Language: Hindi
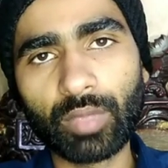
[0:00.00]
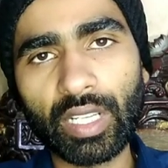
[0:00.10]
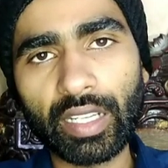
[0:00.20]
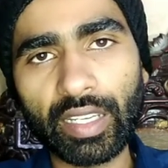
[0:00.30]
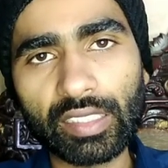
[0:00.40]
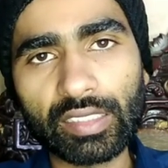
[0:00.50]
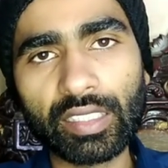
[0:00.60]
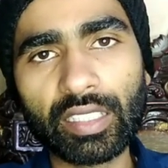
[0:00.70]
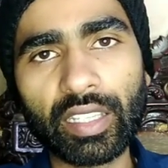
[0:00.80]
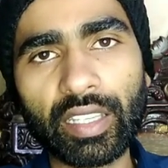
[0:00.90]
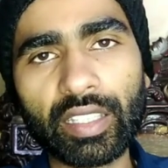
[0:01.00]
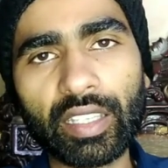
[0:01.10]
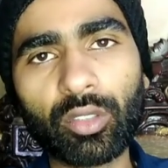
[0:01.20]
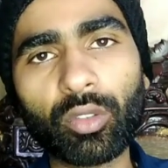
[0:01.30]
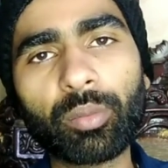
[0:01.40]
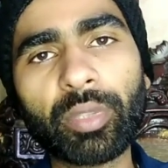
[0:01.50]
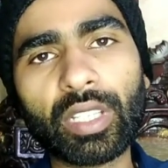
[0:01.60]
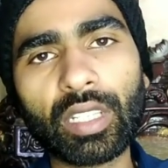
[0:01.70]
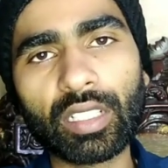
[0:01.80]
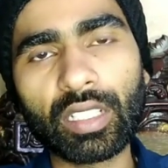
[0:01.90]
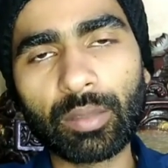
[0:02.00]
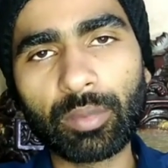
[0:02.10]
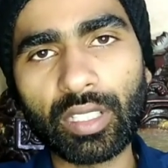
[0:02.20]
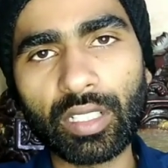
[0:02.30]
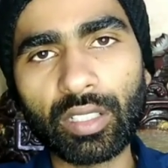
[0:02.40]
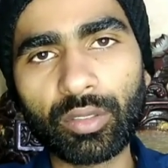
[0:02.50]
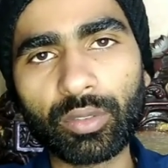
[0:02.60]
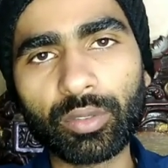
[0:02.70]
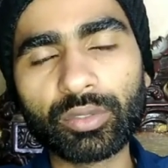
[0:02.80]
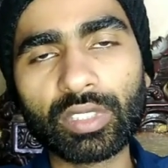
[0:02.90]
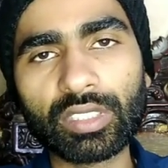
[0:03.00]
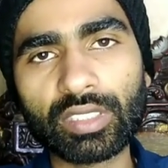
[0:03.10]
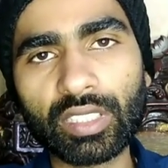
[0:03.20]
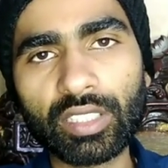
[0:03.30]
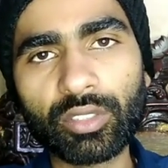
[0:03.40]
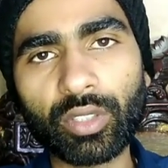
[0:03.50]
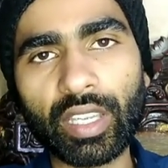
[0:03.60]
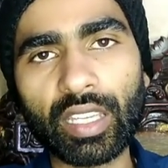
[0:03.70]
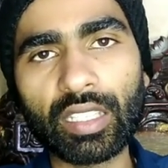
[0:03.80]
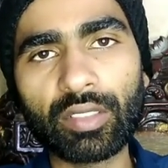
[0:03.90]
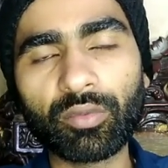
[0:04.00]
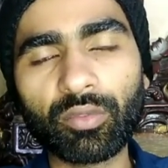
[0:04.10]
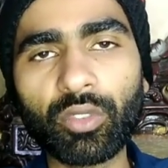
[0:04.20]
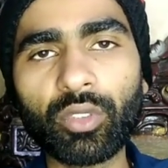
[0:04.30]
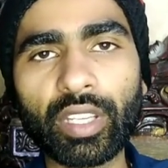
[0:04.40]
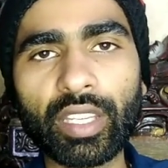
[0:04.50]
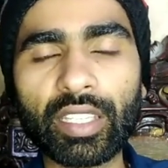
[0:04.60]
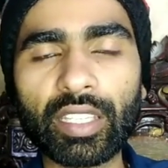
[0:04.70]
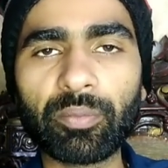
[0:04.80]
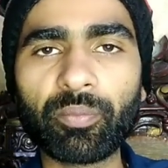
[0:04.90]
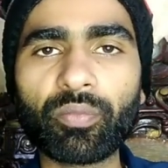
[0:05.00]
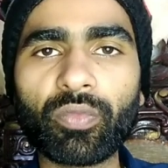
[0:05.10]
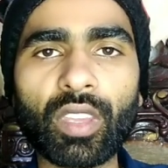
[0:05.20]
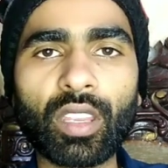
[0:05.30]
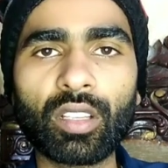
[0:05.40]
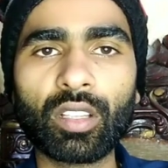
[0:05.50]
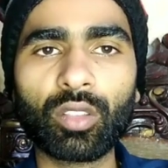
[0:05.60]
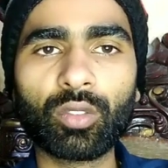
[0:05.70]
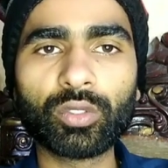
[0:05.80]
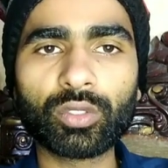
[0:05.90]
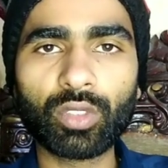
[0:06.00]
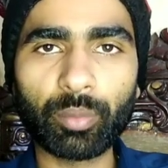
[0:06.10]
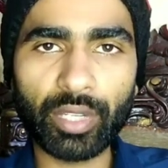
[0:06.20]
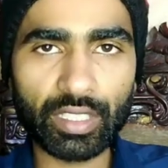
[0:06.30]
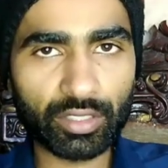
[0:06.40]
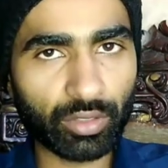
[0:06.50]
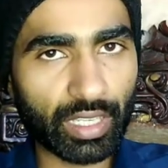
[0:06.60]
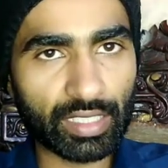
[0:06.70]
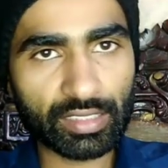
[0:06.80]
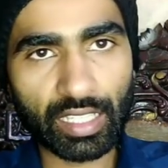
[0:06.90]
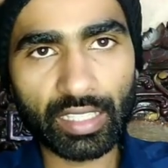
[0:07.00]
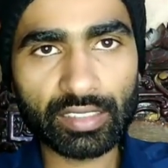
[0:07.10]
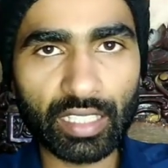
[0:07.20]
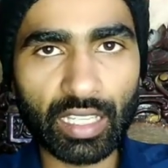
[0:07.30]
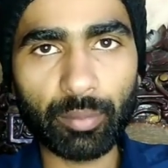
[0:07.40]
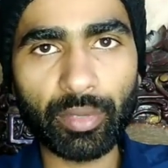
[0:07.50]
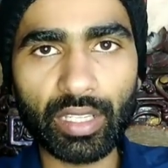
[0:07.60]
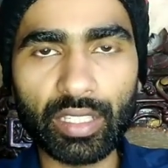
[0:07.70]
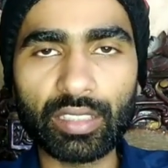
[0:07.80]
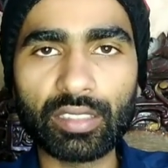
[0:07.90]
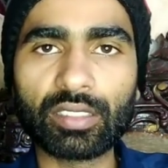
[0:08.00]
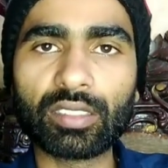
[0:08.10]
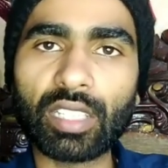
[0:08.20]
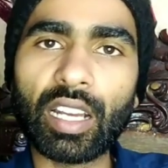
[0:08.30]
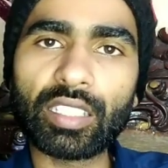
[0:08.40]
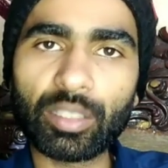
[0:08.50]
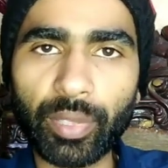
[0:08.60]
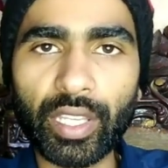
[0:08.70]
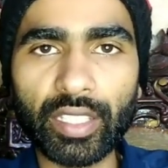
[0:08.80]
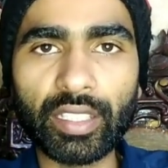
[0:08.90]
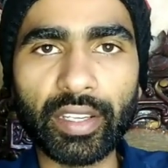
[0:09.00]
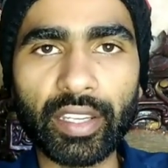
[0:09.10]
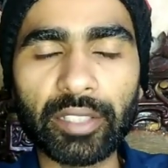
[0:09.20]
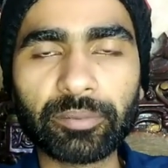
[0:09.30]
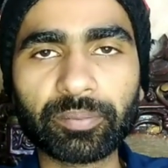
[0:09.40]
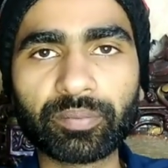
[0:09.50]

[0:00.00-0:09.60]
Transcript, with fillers: बकरे की सिरी लेके कोई भी कलर का बकरा हो उसकी सिरी जो है वो लेके उसको अपने जो है सर से आपने सात फेरे देने हैं